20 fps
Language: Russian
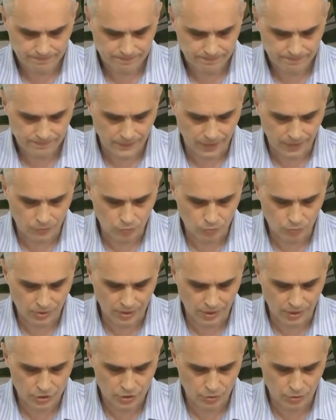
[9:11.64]
оно
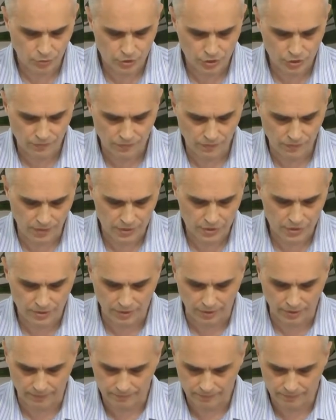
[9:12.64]
также очень
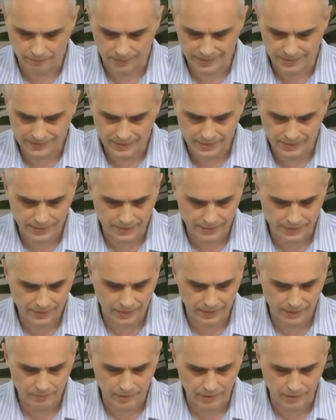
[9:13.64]
важное. Послание к
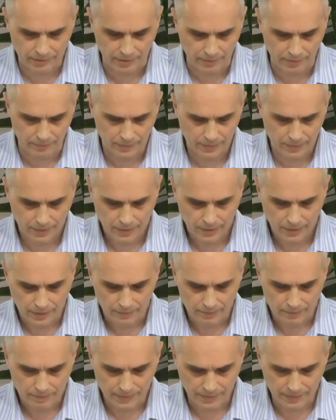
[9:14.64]
римлянам,
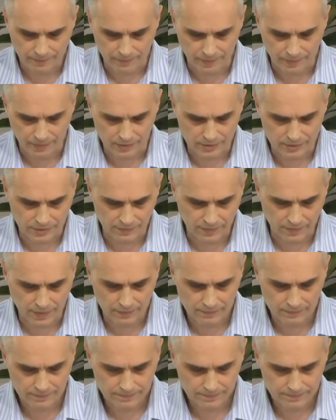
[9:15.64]
первая глава,